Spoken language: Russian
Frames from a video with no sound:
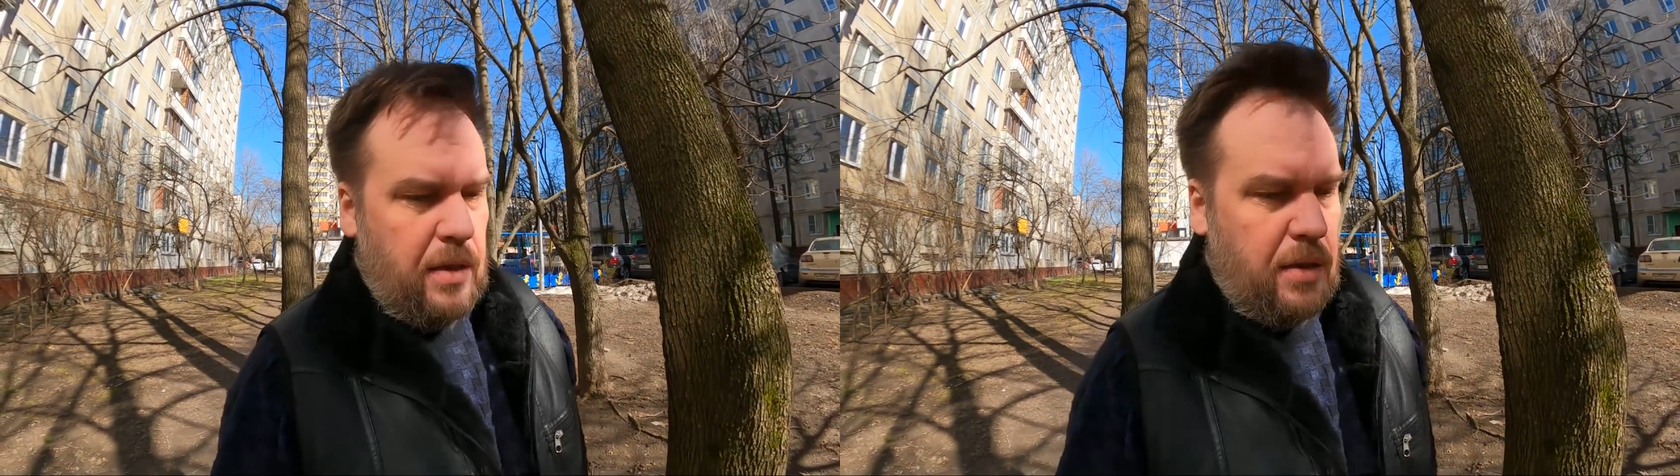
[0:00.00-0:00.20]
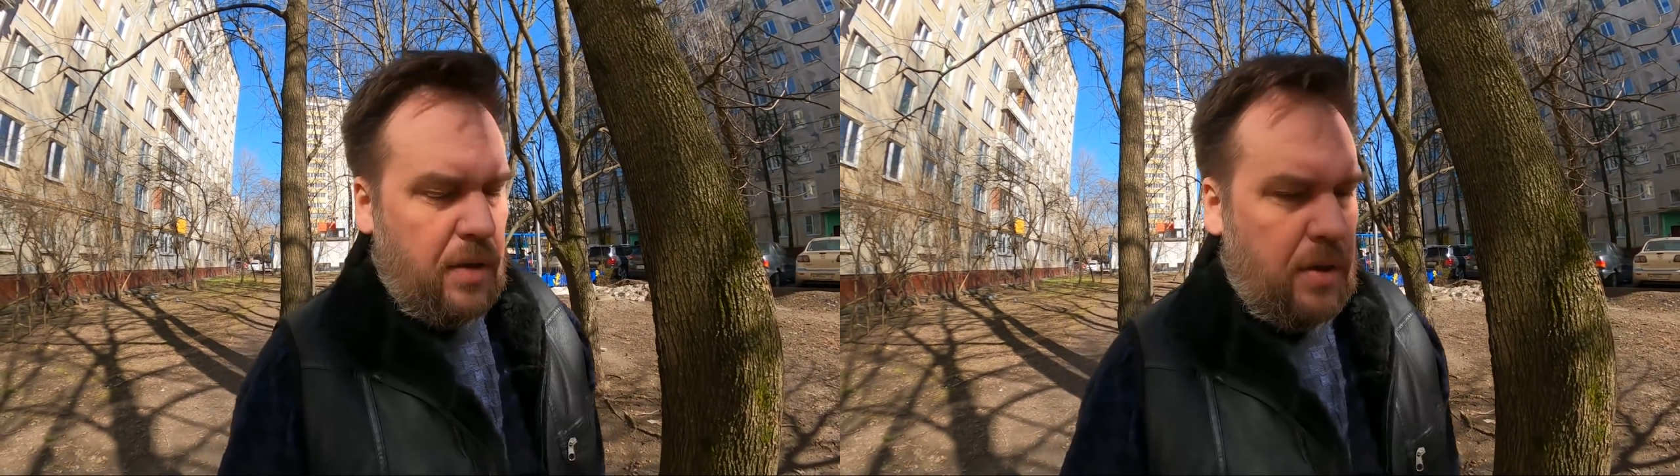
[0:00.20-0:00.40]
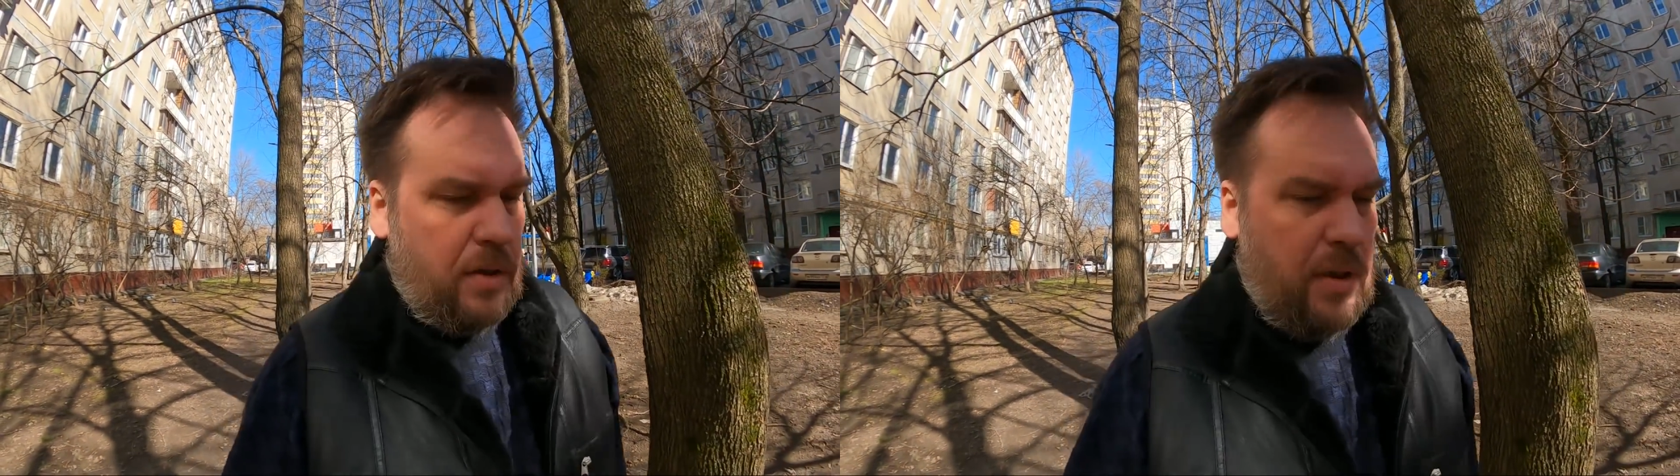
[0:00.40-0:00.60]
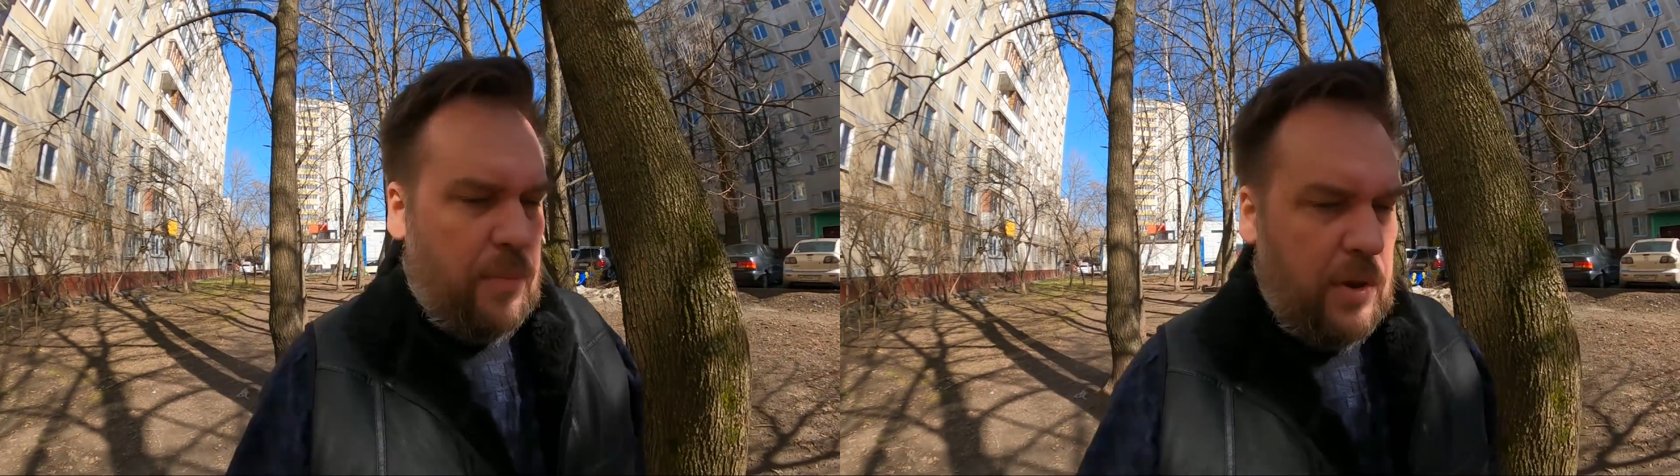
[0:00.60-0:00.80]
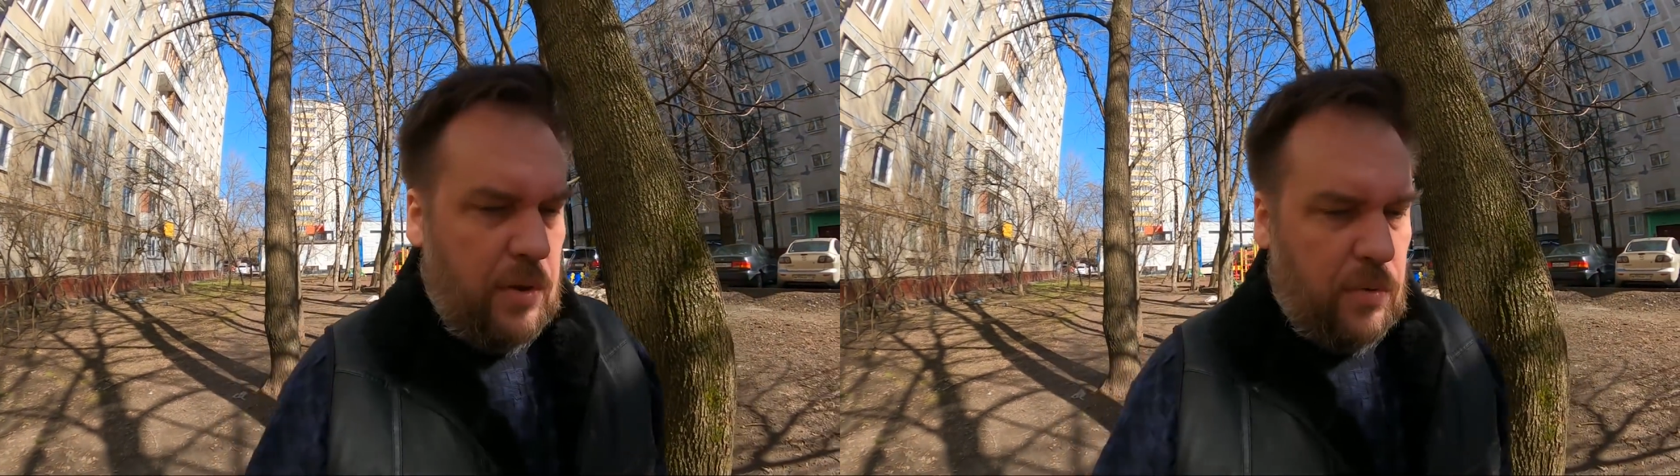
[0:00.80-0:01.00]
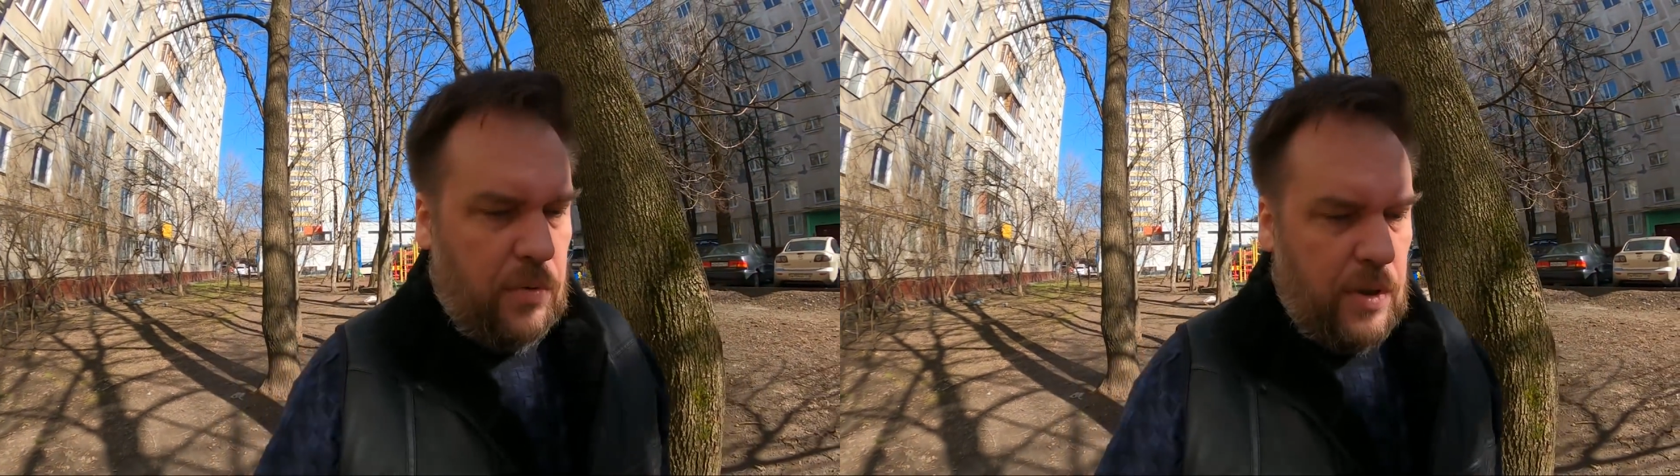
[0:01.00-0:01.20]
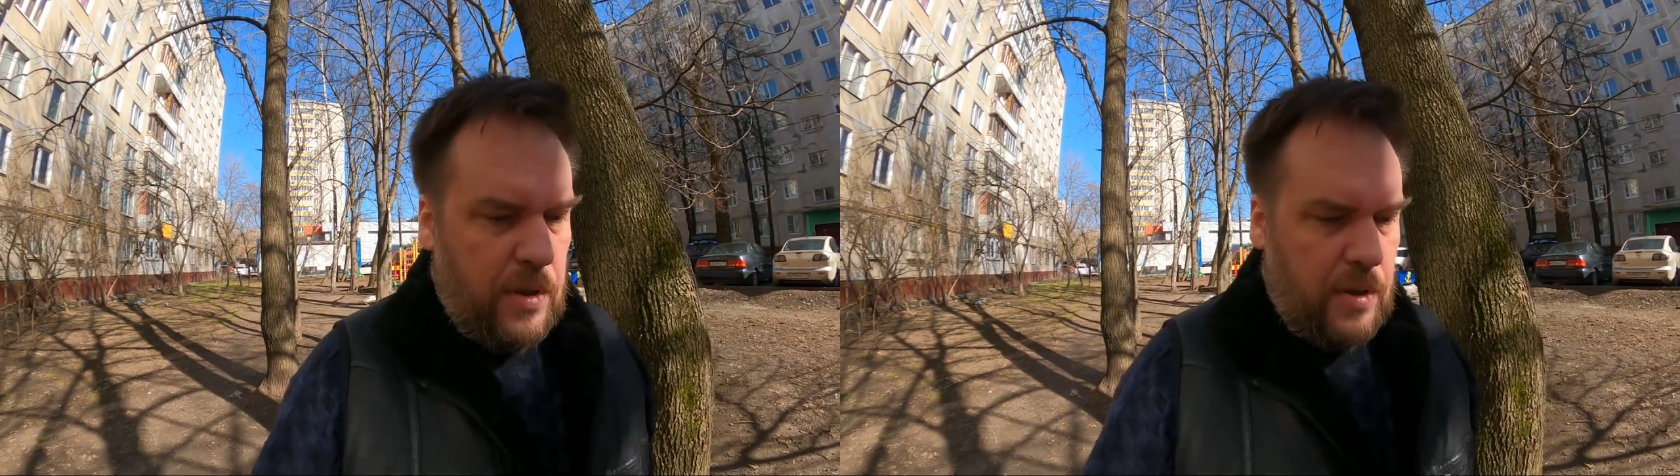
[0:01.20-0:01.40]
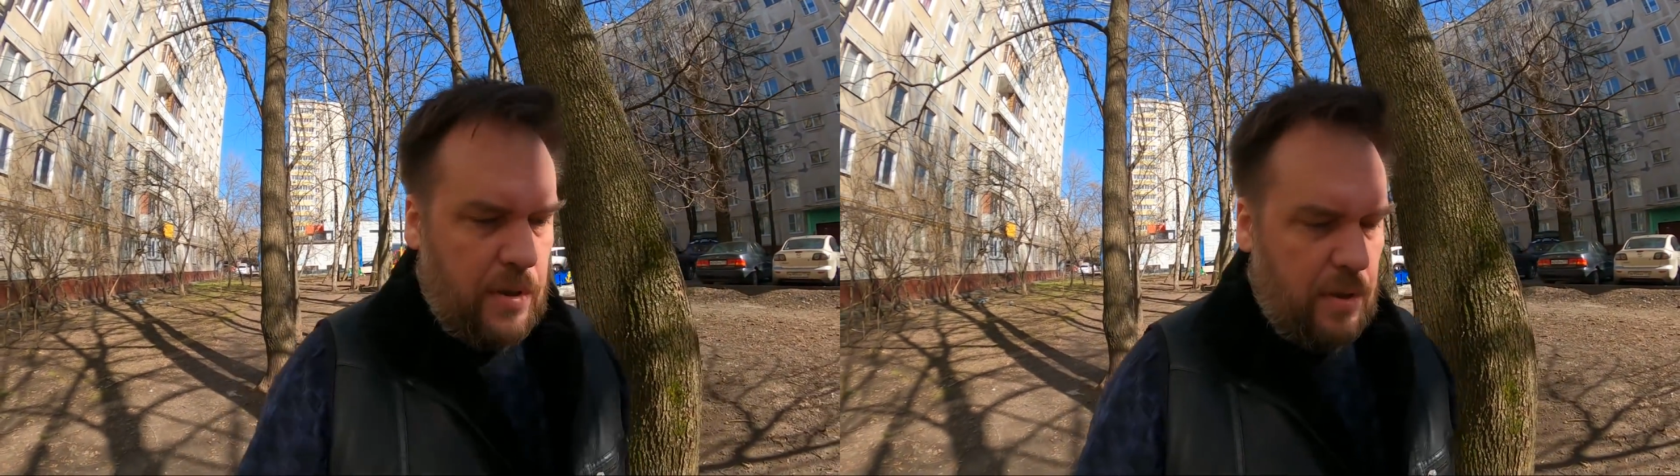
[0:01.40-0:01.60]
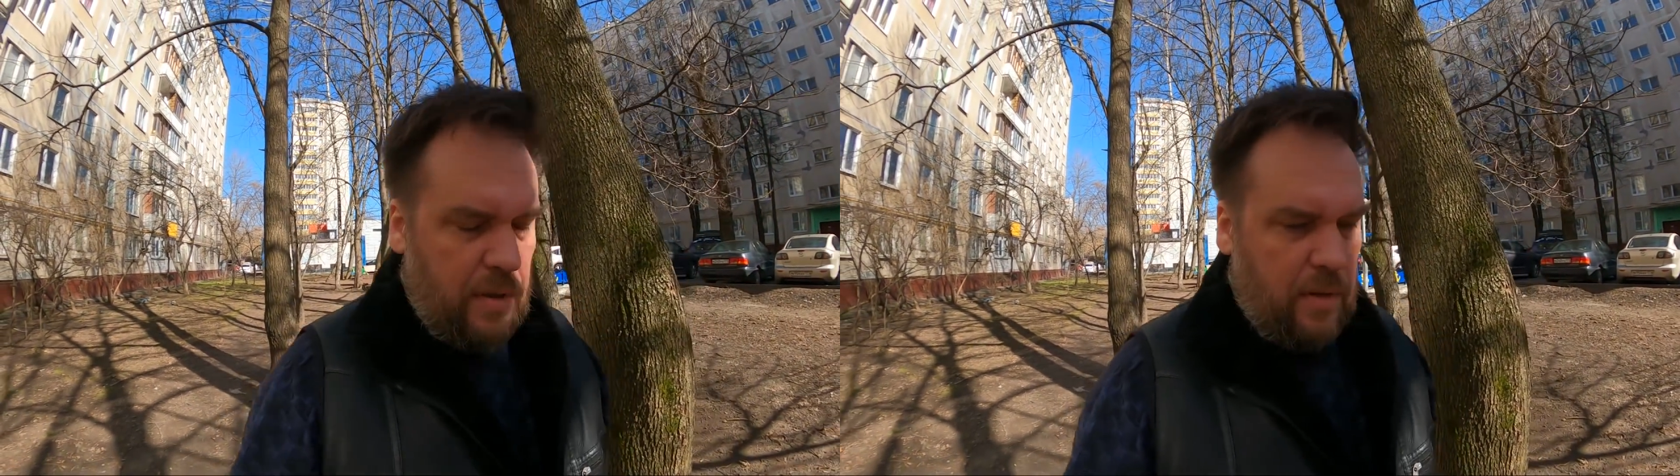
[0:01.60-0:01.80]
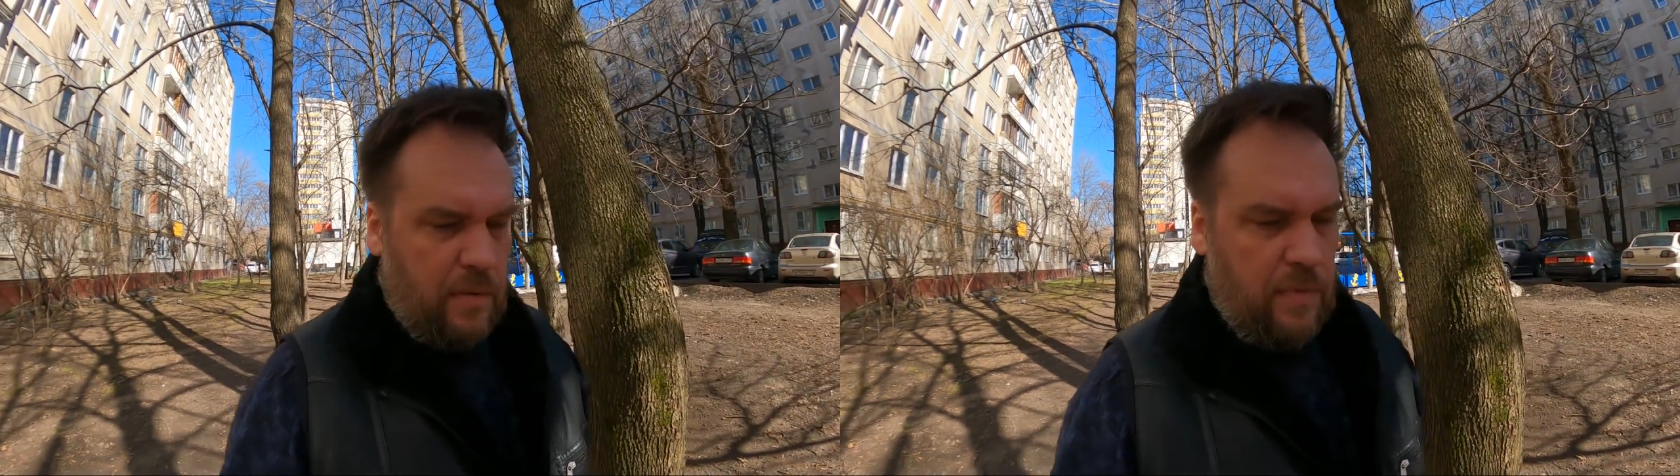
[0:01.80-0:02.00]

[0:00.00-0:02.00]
На некоторых дольменах у нас э,